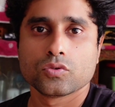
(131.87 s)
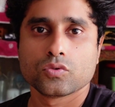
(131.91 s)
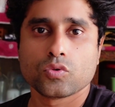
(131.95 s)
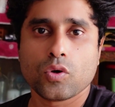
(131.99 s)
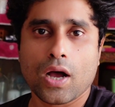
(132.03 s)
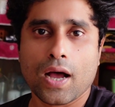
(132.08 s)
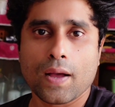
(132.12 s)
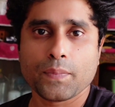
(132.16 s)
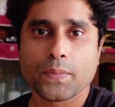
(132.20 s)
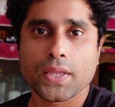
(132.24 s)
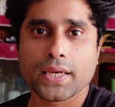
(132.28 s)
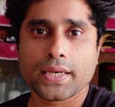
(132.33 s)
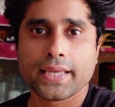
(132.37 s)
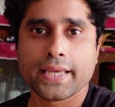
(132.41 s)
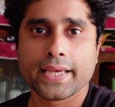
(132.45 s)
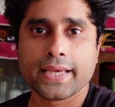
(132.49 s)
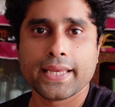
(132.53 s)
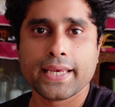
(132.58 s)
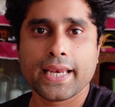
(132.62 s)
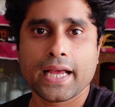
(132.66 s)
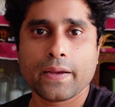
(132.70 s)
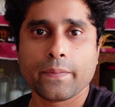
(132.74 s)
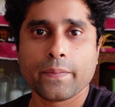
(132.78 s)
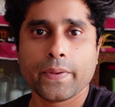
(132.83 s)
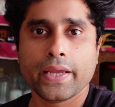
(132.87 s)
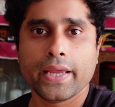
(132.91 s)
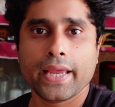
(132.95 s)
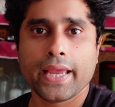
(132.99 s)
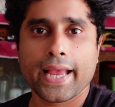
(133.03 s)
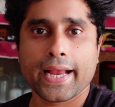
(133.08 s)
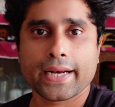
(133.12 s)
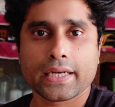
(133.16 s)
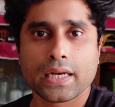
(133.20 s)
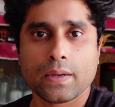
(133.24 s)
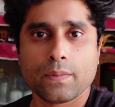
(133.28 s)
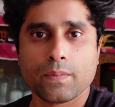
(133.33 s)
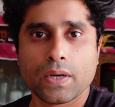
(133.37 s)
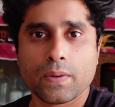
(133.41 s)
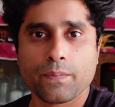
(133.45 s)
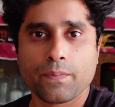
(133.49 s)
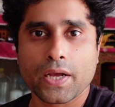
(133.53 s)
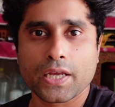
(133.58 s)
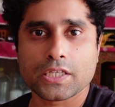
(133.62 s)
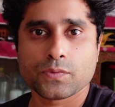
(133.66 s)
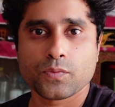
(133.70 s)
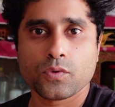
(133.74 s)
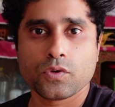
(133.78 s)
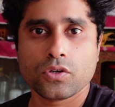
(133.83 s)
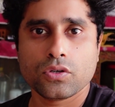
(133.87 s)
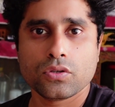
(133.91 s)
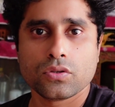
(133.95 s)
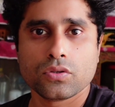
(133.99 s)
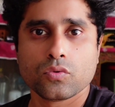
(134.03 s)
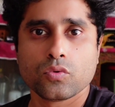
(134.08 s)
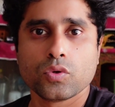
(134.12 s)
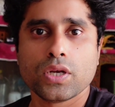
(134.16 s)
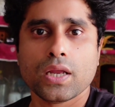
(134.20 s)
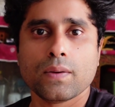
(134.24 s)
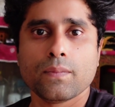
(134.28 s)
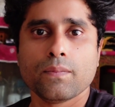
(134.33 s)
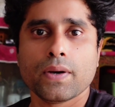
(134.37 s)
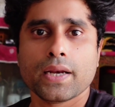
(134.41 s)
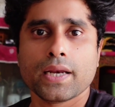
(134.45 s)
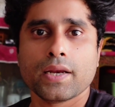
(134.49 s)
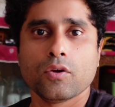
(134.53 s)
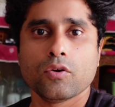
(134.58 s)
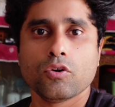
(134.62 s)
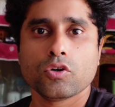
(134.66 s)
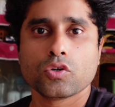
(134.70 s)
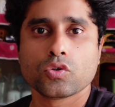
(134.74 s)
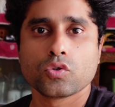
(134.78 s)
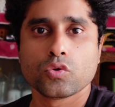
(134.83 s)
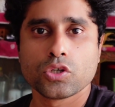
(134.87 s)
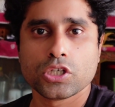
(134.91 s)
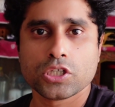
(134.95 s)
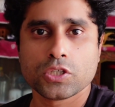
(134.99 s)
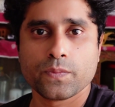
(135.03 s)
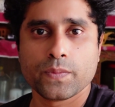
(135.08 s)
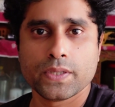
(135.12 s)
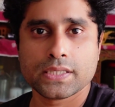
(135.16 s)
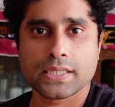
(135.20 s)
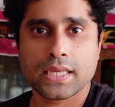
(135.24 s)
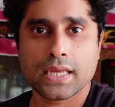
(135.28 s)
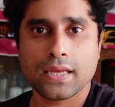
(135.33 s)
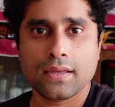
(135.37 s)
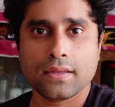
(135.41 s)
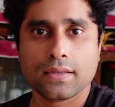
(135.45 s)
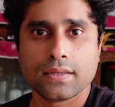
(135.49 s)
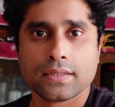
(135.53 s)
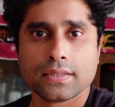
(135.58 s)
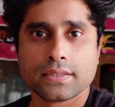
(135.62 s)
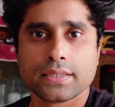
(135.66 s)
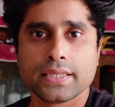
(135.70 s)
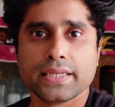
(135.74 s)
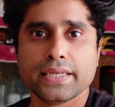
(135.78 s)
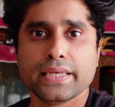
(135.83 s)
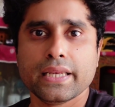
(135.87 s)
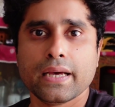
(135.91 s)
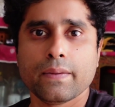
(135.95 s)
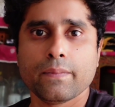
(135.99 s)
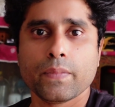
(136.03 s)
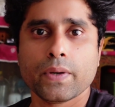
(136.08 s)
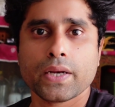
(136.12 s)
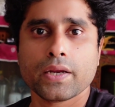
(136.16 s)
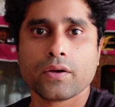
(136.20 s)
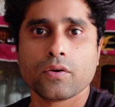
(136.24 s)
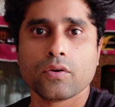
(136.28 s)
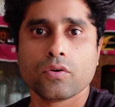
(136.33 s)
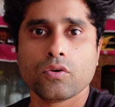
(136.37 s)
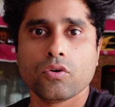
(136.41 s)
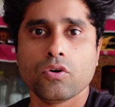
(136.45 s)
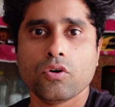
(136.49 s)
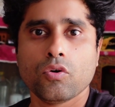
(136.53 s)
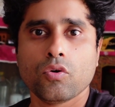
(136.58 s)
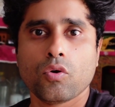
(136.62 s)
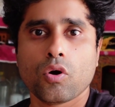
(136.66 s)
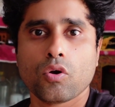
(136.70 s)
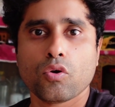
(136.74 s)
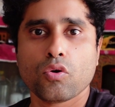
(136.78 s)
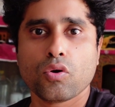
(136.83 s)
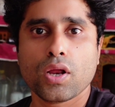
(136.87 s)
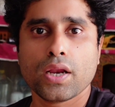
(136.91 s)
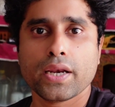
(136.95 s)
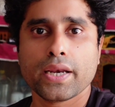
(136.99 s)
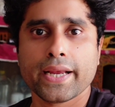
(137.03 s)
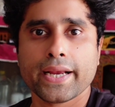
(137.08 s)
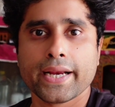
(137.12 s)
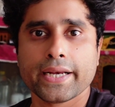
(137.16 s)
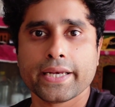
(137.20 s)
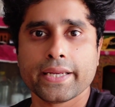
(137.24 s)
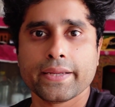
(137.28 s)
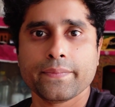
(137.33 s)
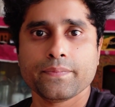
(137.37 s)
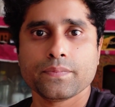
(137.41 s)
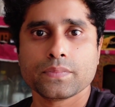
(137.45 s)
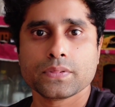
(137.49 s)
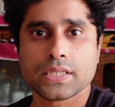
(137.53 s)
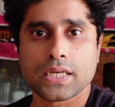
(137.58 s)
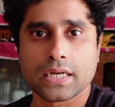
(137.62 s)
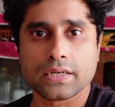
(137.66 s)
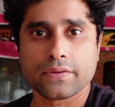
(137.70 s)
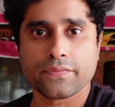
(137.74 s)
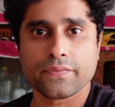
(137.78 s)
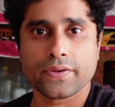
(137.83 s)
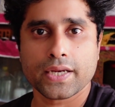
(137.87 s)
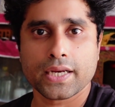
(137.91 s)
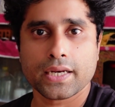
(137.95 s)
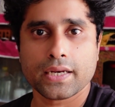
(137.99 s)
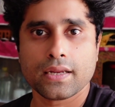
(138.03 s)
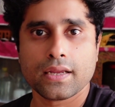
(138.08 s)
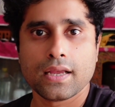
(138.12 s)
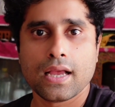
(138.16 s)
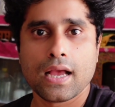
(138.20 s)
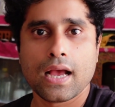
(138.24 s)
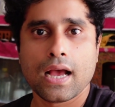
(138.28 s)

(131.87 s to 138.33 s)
তো আপনার কি কি লাগবে এক নম্বরে পাসপোর্ট দুই নম্বরে হলো ট্যুরিস্ট ভিসা তিন নম্বরে হলো করোনা নেগেটিভ সার্টিফিকেট